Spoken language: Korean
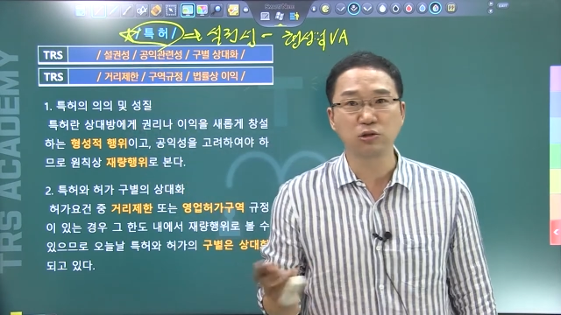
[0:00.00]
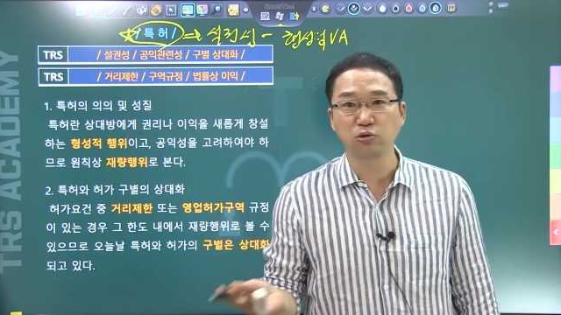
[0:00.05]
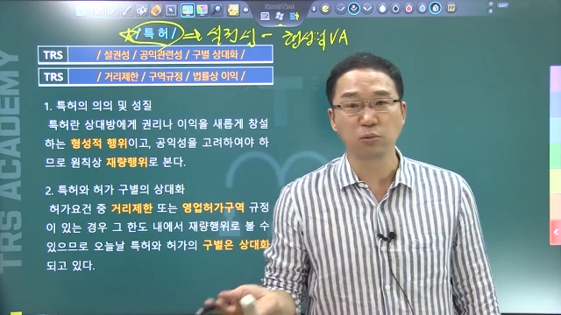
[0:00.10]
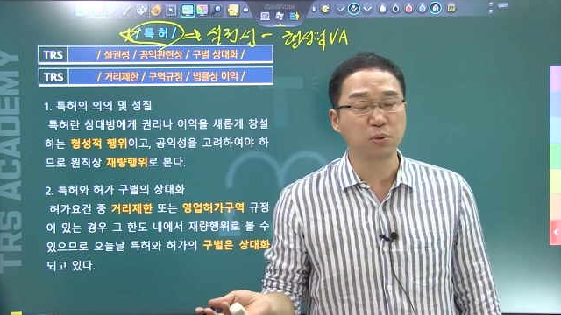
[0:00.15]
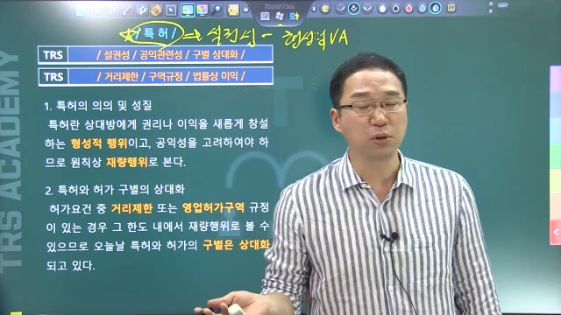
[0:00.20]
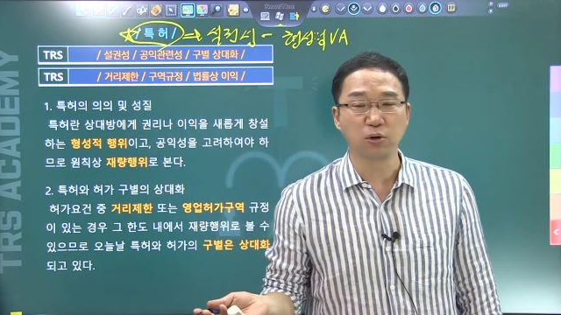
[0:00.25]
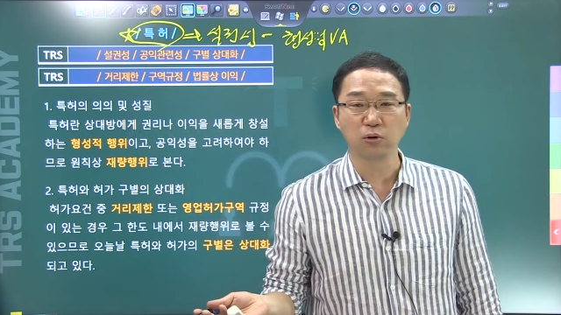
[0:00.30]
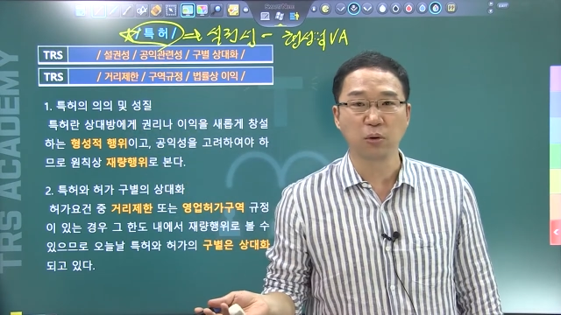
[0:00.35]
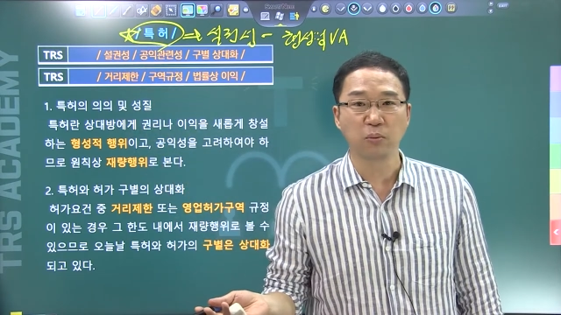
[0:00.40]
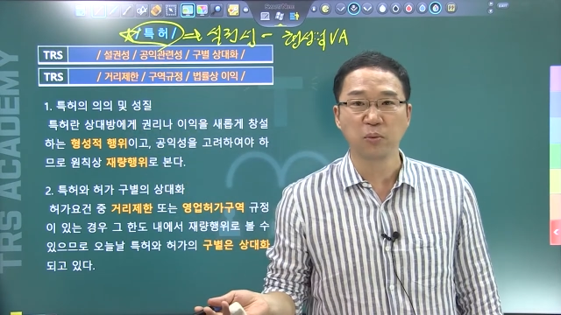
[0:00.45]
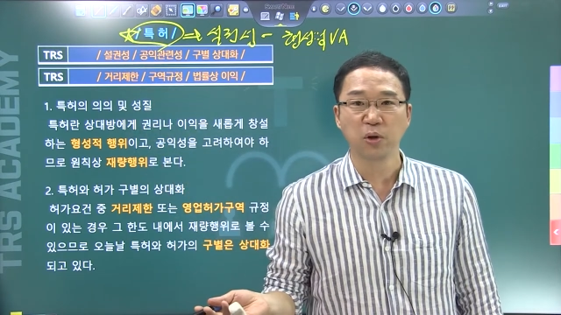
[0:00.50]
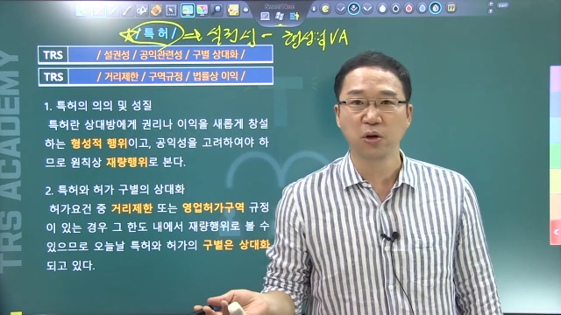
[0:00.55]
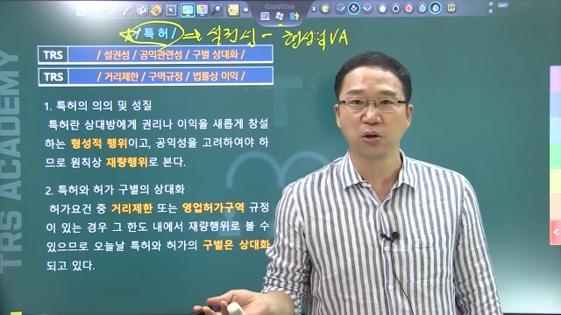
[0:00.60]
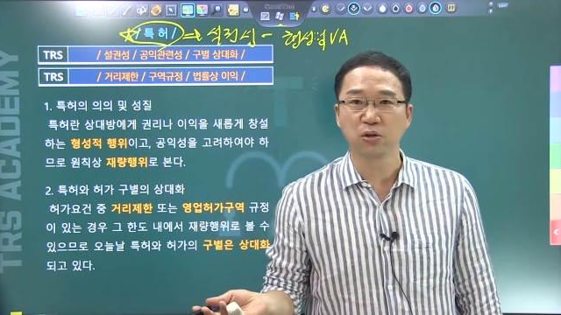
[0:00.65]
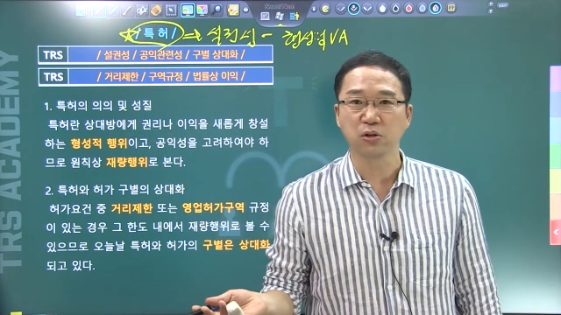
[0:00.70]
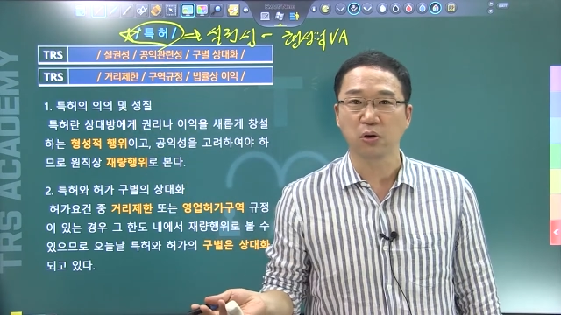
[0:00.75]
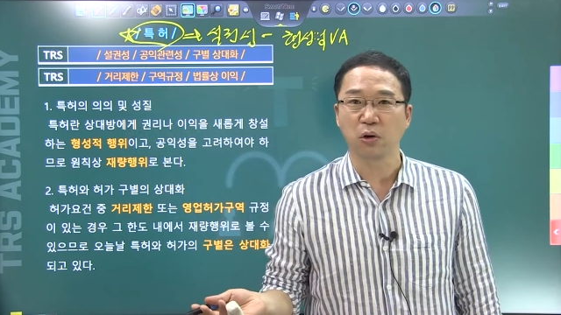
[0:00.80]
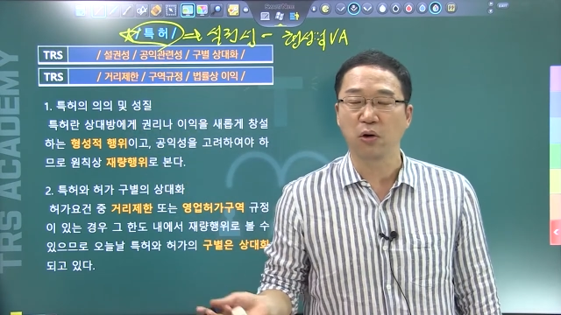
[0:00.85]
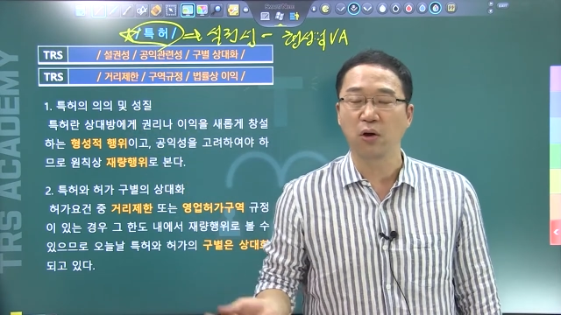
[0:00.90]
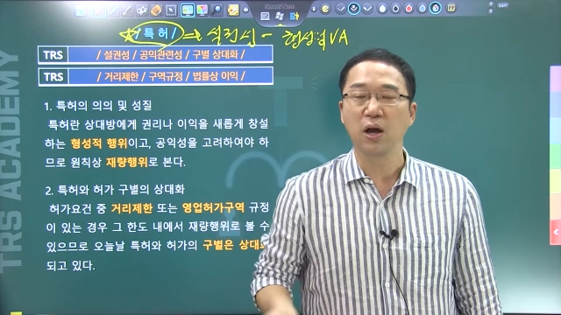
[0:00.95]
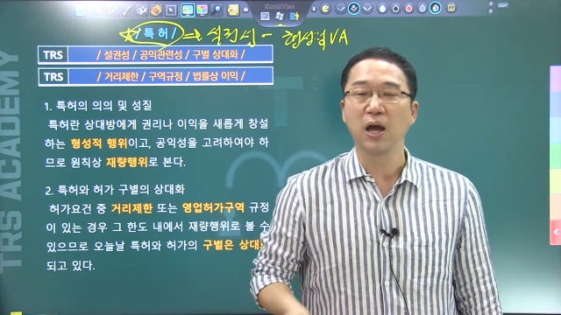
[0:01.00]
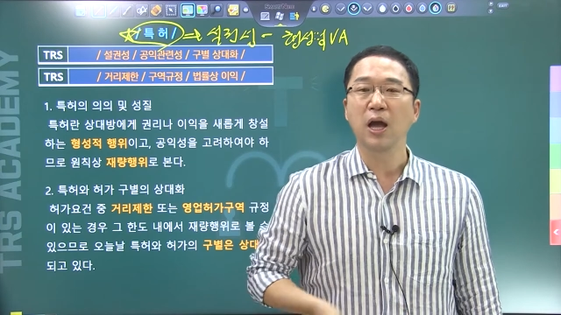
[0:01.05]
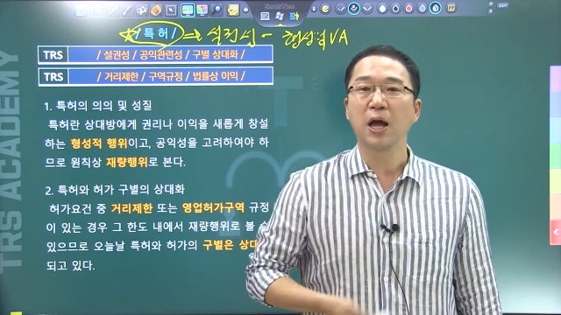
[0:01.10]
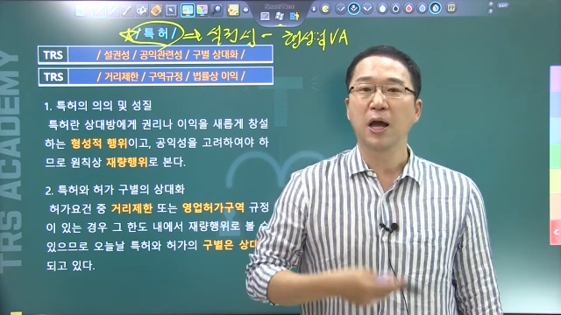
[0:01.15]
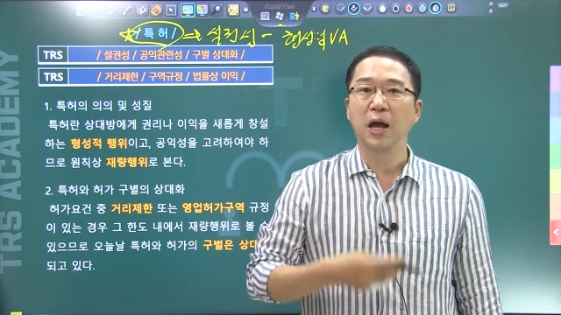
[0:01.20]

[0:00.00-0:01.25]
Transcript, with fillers: 해줄 필요는 없는 거죠